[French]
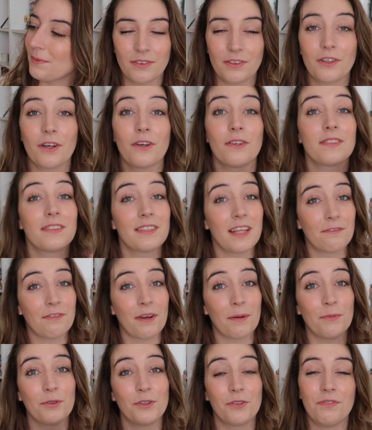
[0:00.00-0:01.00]
Dans cette
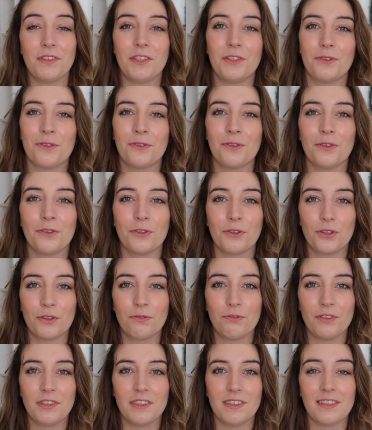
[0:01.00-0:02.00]
fameuse vidéo, je
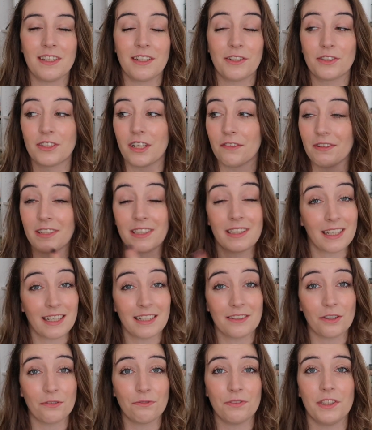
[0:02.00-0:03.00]
vous disais que j'avais
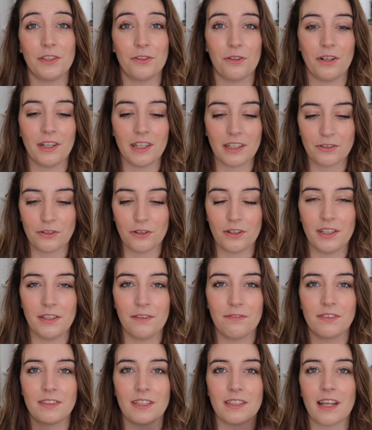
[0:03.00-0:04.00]
très envie de lire ce livre.
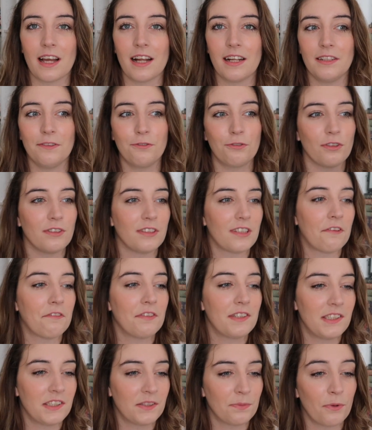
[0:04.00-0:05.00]
C'était un livre sur les
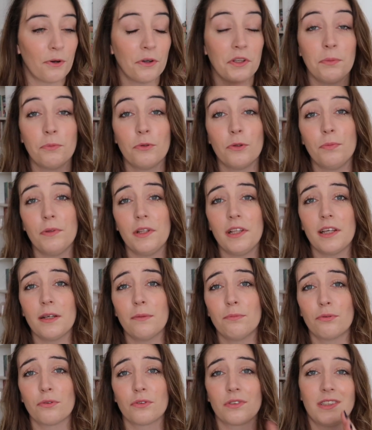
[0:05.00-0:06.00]
investissements immobiliers,
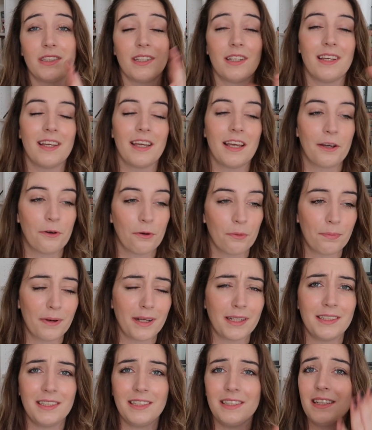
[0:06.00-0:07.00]
boursiers et
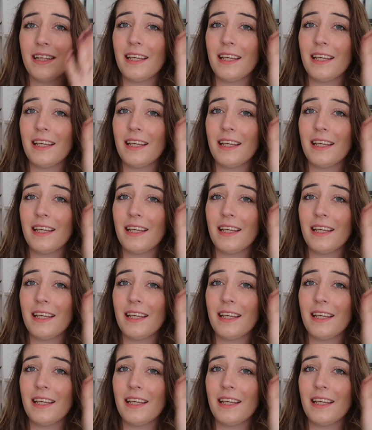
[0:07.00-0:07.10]
compagnie.